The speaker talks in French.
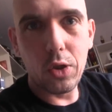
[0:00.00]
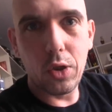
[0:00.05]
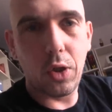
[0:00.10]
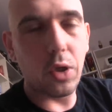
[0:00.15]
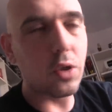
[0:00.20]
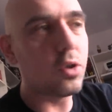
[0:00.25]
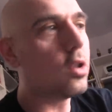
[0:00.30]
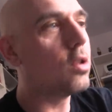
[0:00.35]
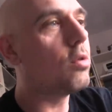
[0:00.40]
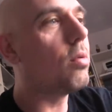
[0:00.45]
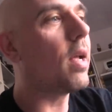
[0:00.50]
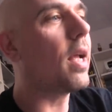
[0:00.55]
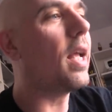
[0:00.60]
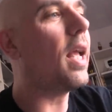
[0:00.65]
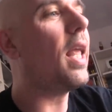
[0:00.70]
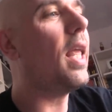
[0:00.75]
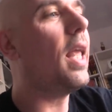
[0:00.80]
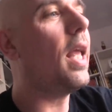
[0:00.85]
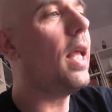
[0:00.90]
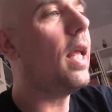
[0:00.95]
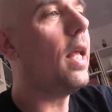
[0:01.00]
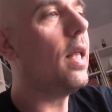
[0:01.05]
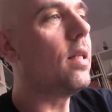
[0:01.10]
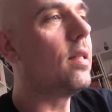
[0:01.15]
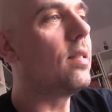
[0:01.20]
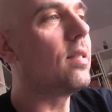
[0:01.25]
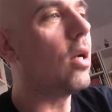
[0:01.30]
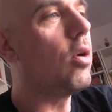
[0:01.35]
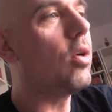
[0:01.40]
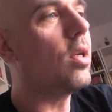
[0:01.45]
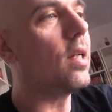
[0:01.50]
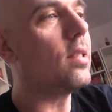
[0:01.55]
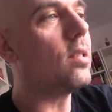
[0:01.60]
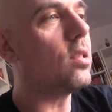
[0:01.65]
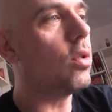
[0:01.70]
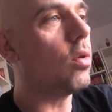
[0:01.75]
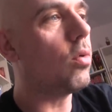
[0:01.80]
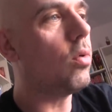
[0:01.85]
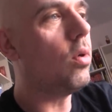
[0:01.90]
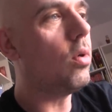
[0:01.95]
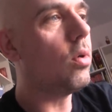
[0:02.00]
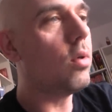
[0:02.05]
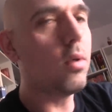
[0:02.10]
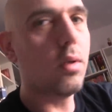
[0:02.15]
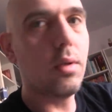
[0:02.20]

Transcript: que je suis rayé des allocations